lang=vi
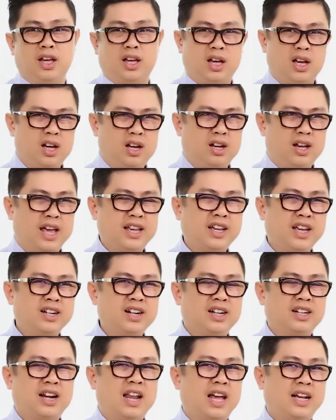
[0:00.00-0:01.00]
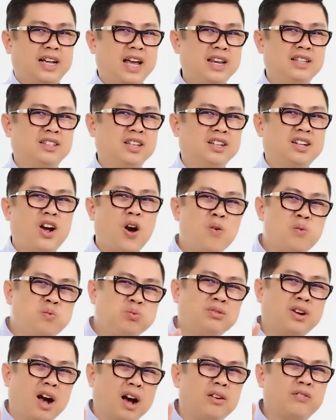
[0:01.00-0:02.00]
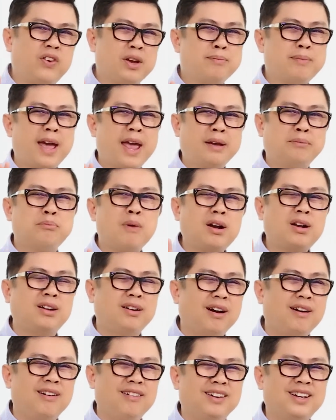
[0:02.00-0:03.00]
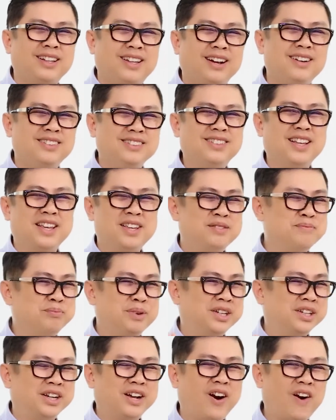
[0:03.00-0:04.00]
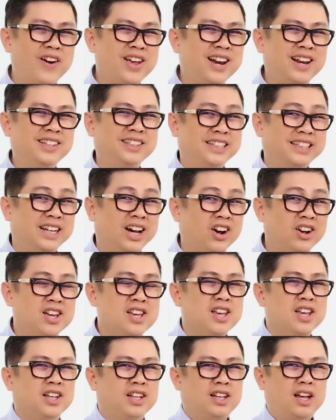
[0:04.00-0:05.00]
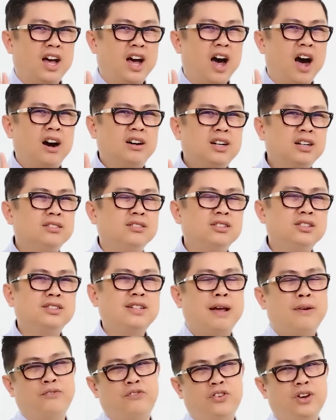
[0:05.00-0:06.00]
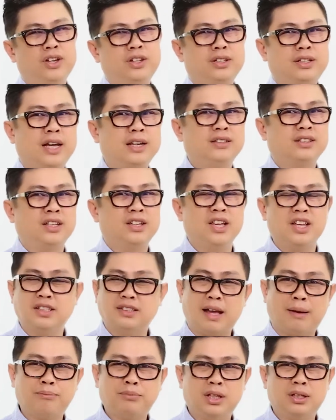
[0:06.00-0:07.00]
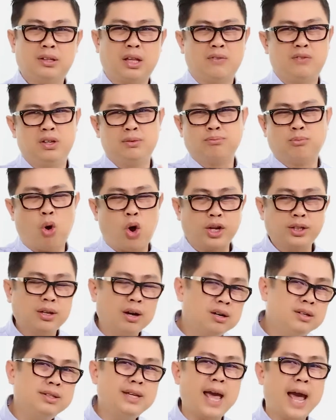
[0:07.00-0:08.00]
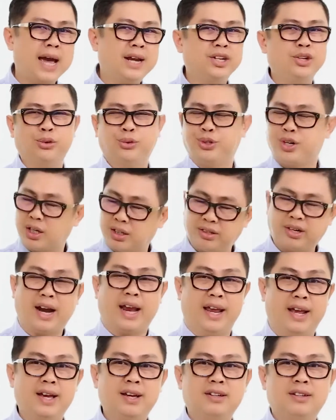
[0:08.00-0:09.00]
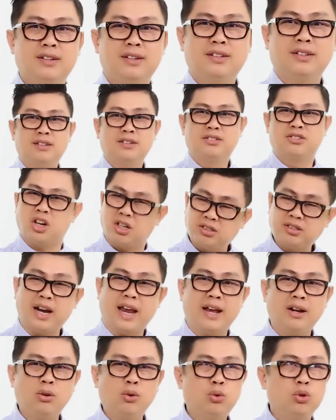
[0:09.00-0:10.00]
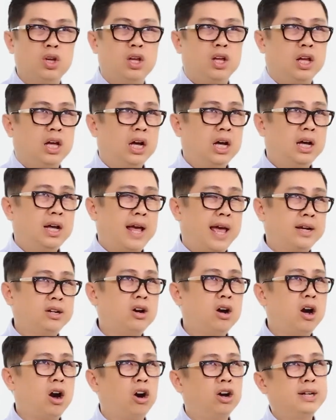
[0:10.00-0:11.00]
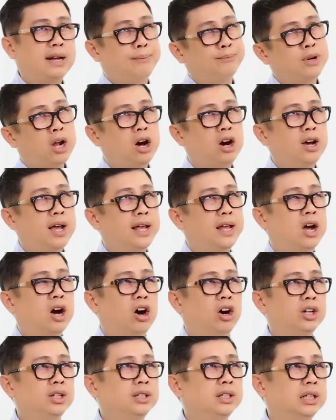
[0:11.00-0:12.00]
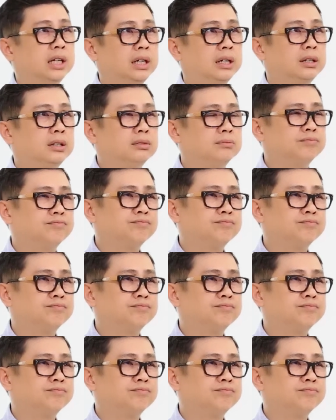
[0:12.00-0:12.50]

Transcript: à, hãy nghĩ rằng là các anh chị không cần phải mang bất cứ cái thứ gì mì gói là gì đó ở đất nước Nam Phi các anh chị yên tâm đi tại vì mọi thứ giá đều rất rẻ rất rẻ luôn à, hãy có hỏi năm đó hãy hỏi à,